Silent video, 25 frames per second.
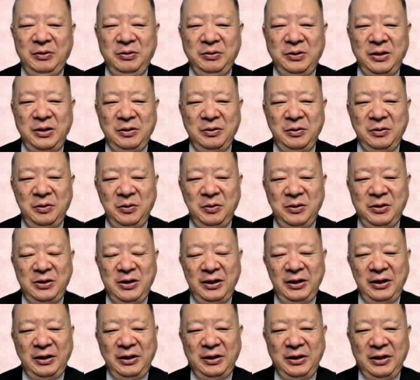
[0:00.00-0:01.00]
深く掘り
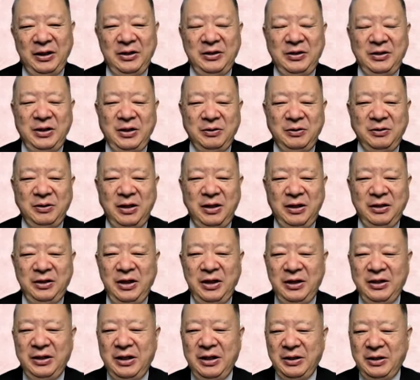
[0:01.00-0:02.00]
下げてらっしゃるかい
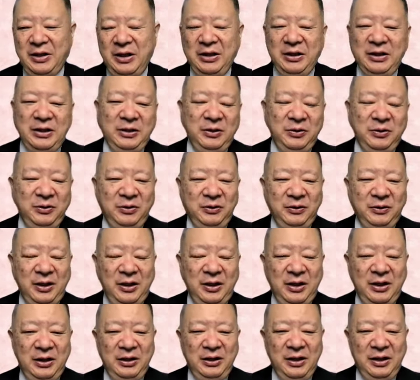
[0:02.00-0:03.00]
やいや最近の流
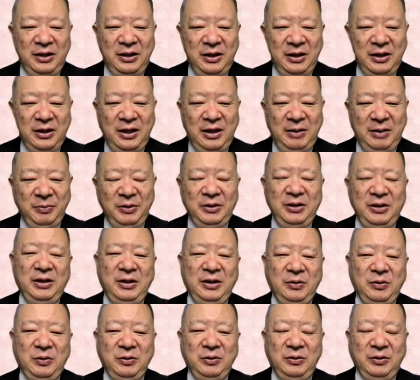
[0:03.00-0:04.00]
れだからみたい
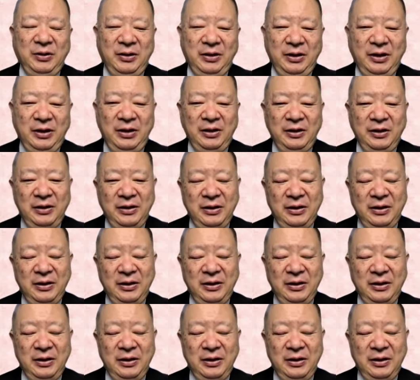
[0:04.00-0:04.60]
なことでね